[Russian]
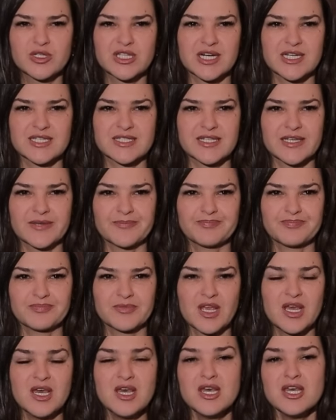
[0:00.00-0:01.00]
быть разные.
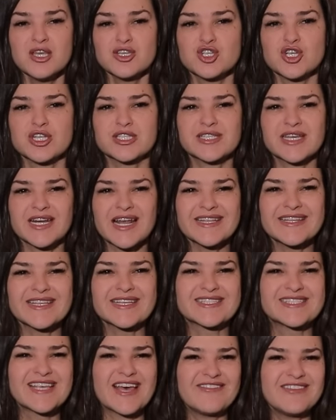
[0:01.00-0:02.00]
Через
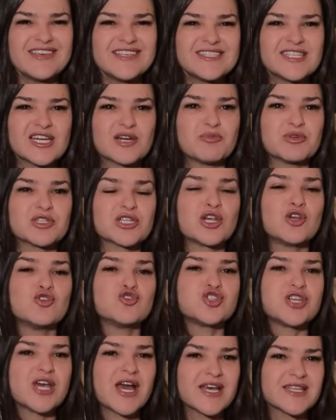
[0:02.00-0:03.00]
крадник завистник
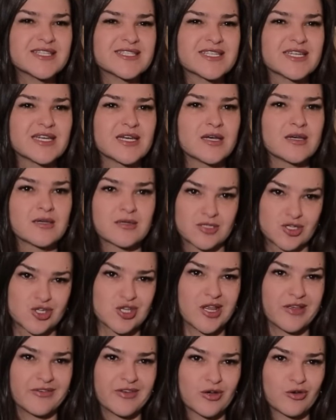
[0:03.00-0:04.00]
подключается к
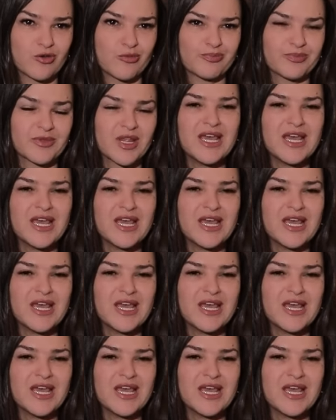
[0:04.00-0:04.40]
человеку.